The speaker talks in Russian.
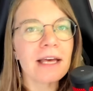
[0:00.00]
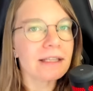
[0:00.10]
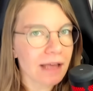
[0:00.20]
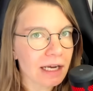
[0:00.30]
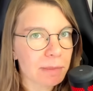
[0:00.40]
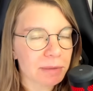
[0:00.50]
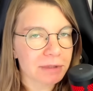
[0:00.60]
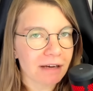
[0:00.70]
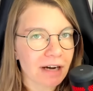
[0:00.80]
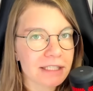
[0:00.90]
так и
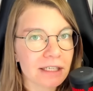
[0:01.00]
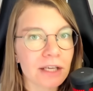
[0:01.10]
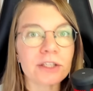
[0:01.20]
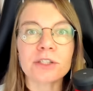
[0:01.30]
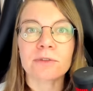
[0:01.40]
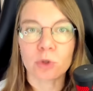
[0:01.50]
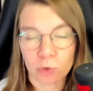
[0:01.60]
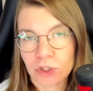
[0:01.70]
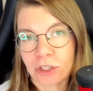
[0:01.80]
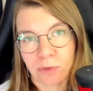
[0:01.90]
преподавателя из
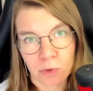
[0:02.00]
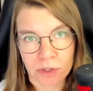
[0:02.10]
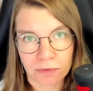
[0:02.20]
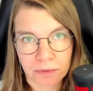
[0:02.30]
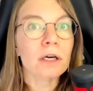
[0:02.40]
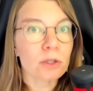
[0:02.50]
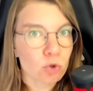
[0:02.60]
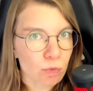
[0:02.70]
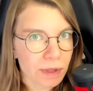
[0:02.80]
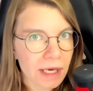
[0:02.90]
ведущих вузов.
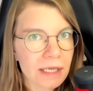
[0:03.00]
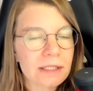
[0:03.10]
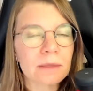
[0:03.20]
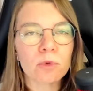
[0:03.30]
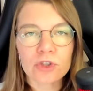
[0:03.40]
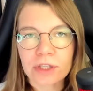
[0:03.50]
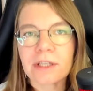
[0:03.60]
Разумеется, можно